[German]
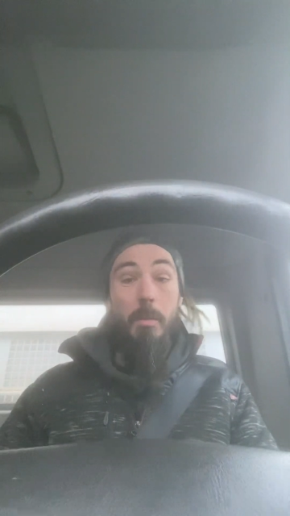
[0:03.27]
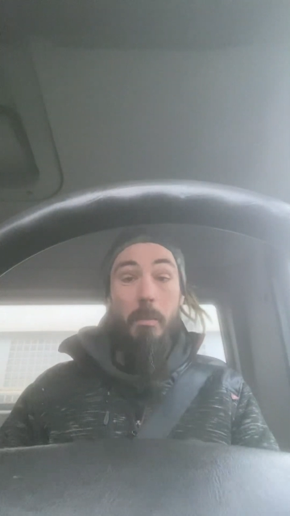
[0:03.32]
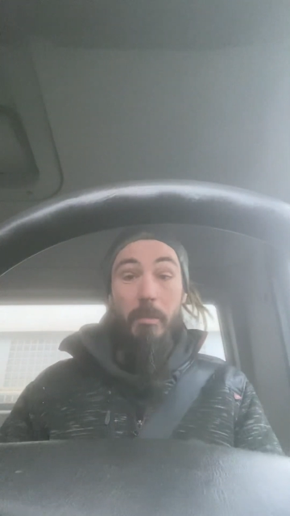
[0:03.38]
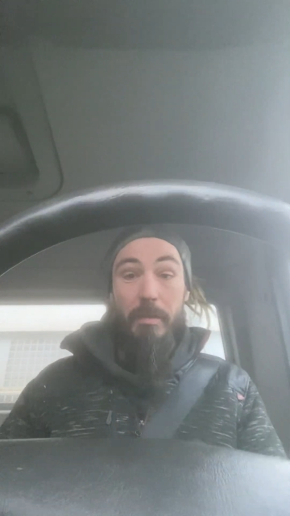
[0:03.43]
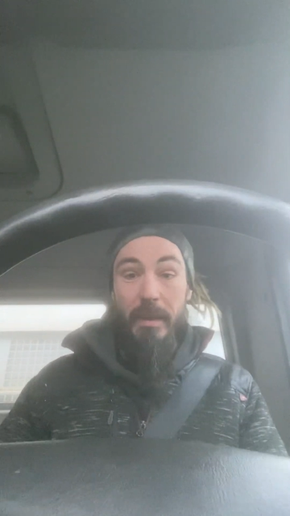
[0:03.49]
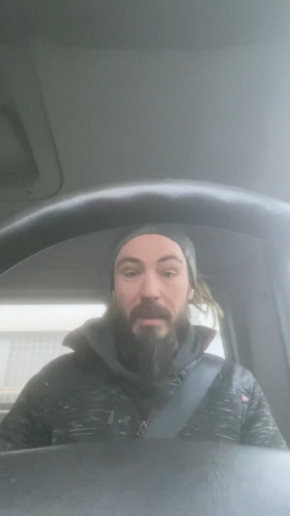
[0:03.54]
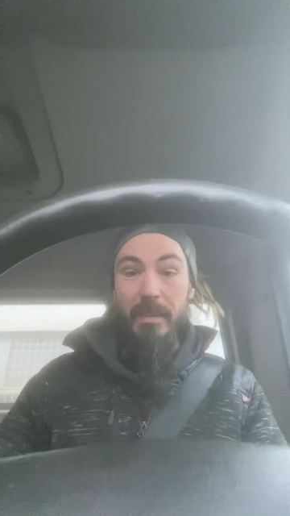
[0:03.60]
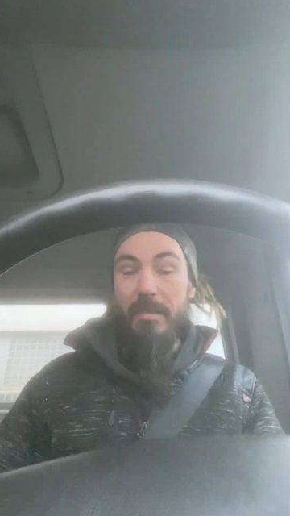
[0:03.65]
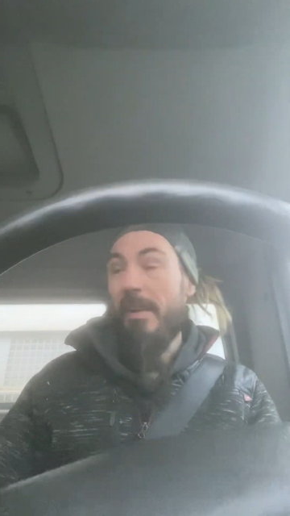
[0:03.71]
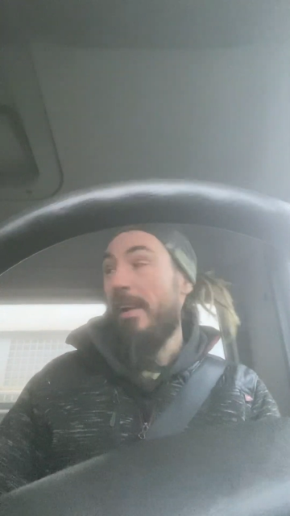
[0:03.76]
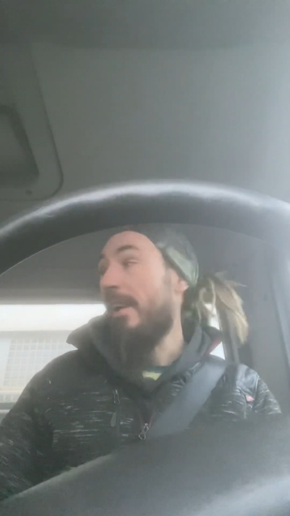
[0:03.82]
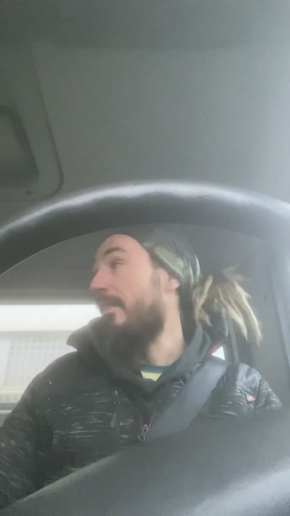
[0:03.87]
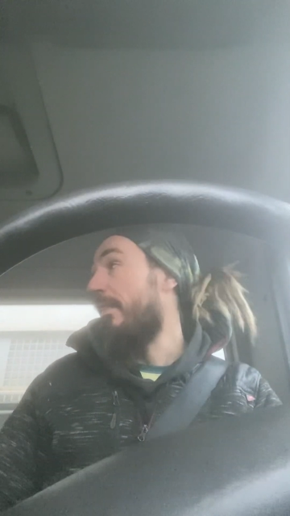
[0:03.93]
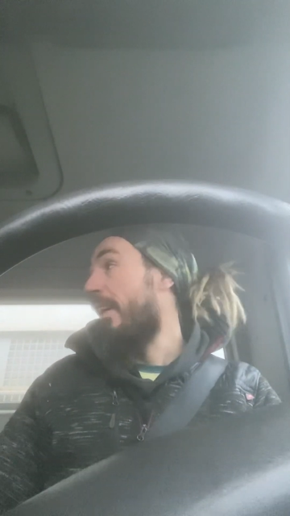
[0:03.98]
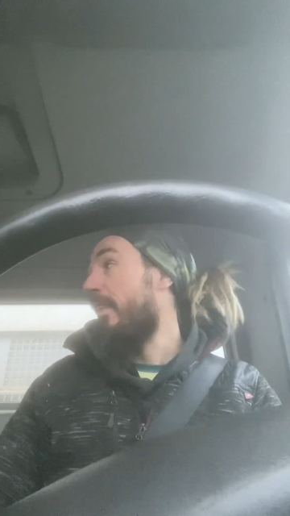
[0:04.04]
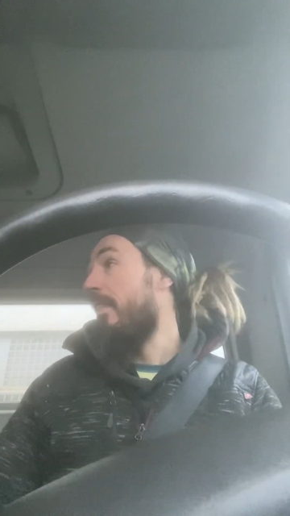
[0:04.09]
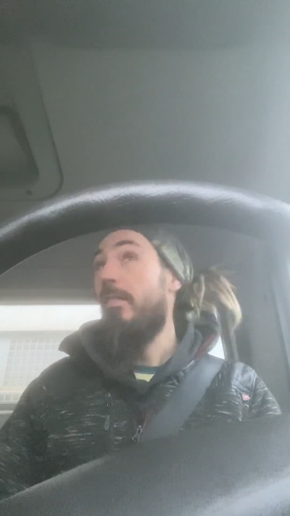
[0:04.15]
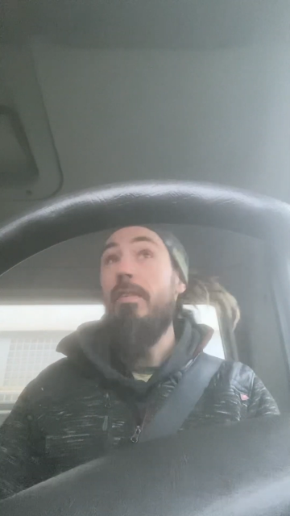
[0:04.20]
bewegt, weil,
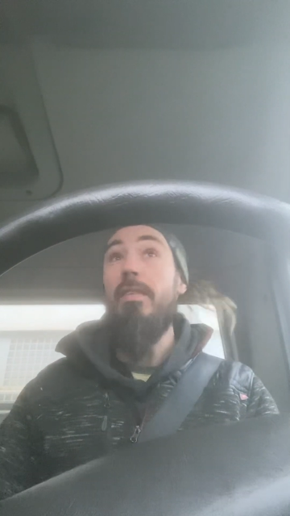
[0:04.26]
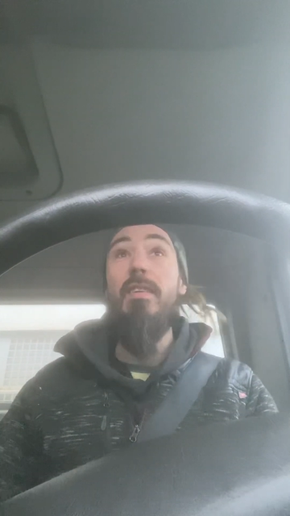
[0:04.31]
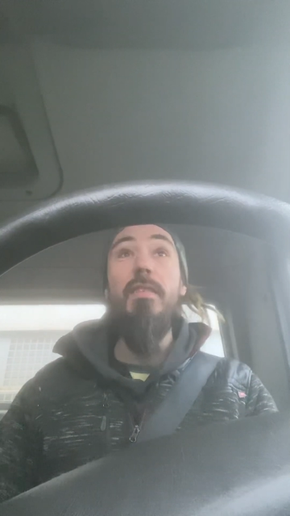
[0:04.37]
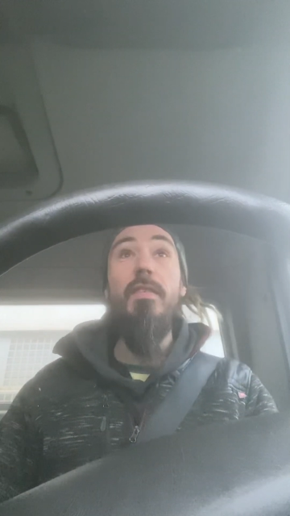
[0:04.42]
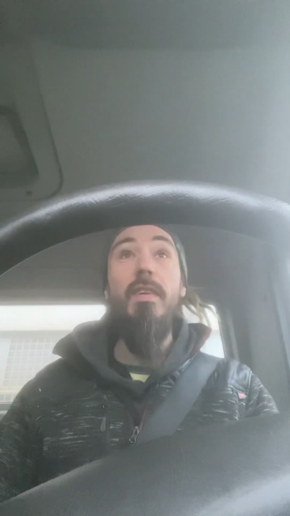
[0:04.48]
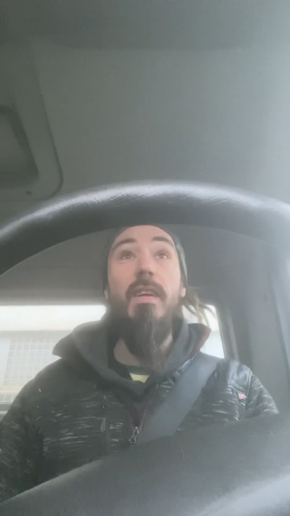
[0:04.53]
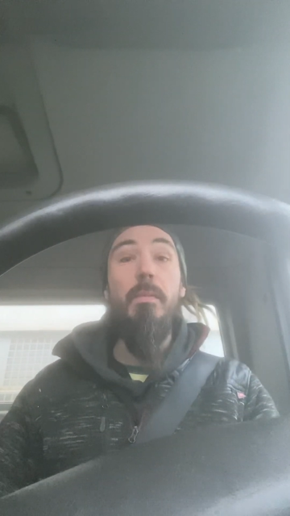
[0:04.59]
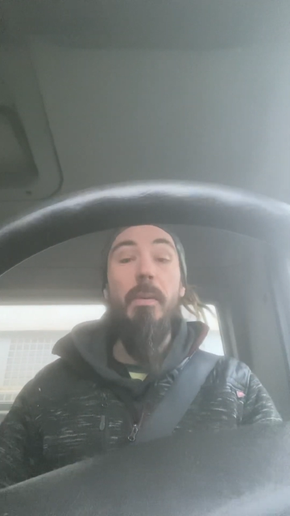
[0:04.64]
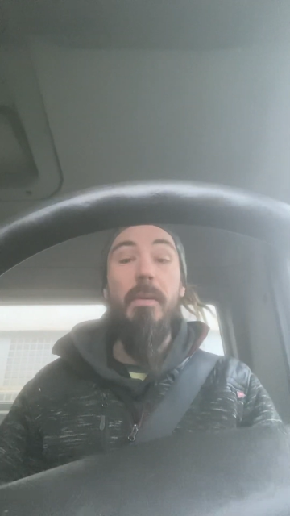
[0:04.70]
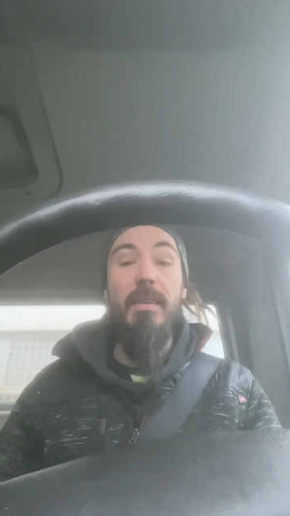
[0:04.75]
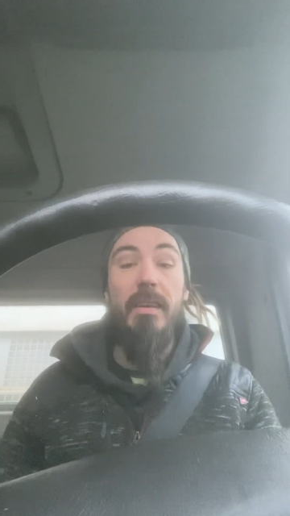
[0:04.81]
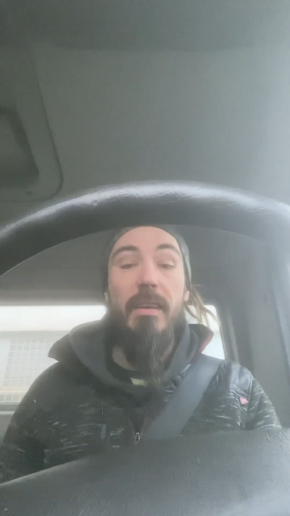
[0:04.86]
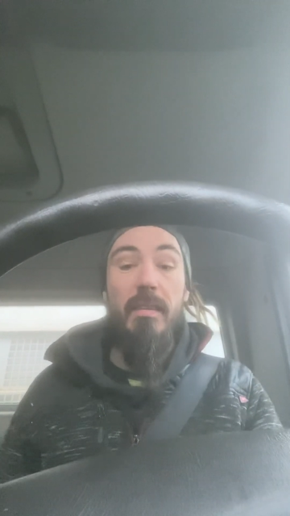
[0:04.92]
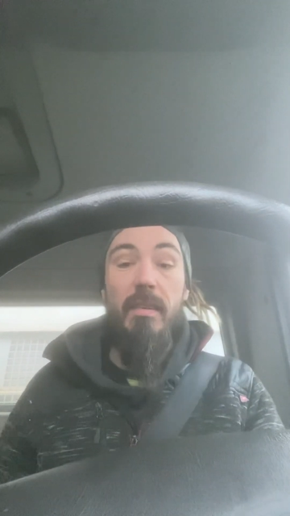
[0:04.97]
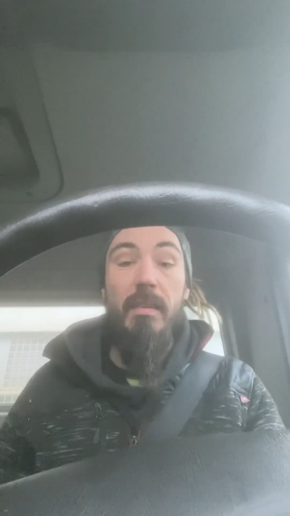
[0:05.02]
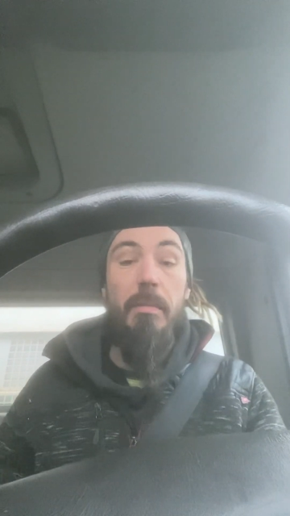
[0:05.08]
weißt, wisst ihr, was passiert ist?